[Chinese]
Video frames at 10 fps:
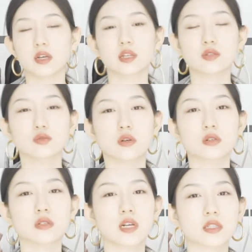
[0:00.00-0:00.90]
它主要
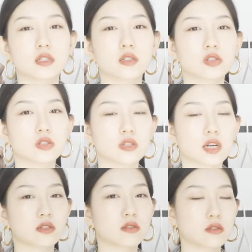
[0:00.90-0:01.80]
是它这个质
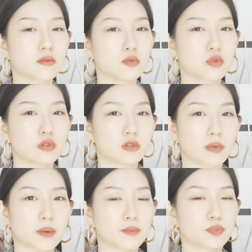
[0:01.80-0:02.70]
感真的摸着
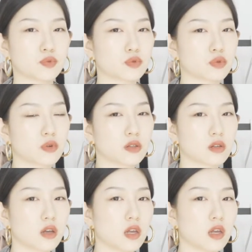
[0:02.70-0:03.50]
蛮不错的。